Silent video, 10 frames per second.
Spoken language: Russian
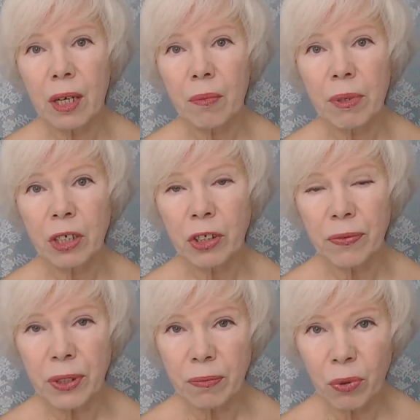прежде
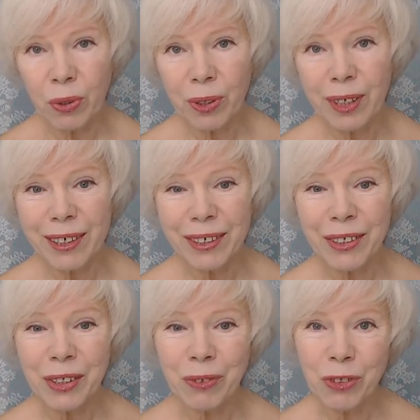всего
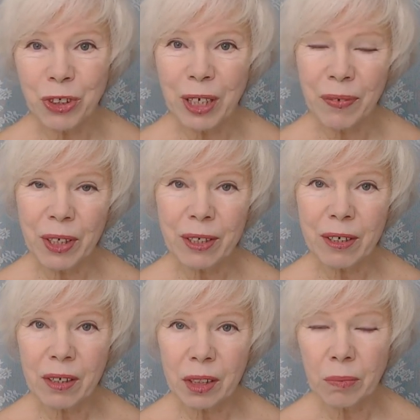этого человека,
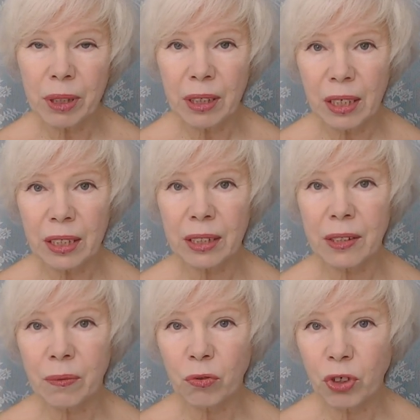как ни банально это
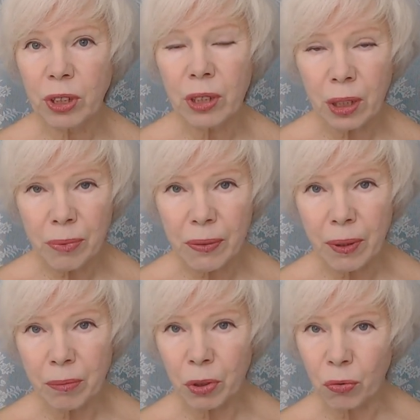звучит, нам с
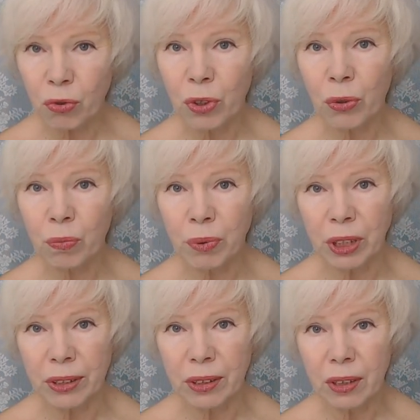вами нужно
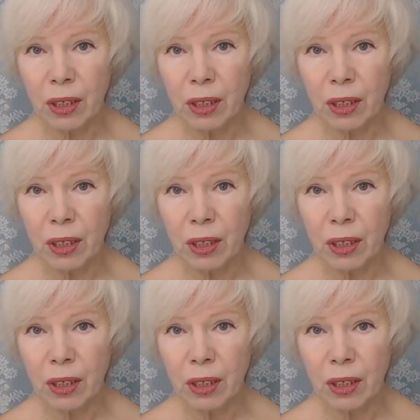любить.